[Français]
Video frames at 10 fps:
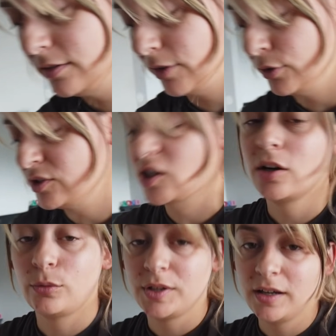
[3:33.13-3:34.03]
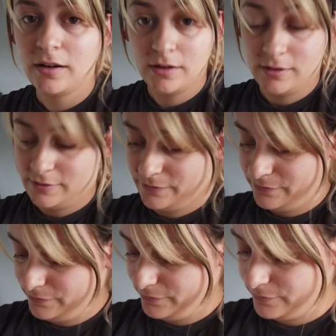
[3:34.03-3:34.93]
tes livres. Oh, tiens, oui.
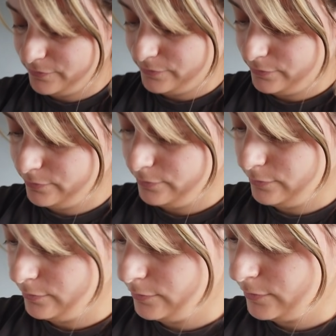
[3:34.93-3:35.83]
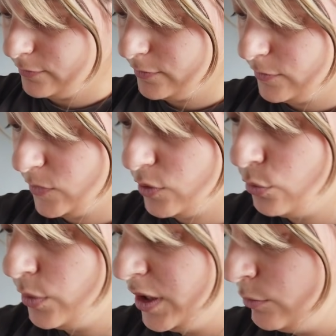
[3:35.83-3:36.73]
Oui,
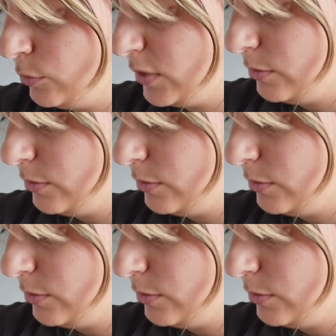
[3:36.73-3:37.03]
mon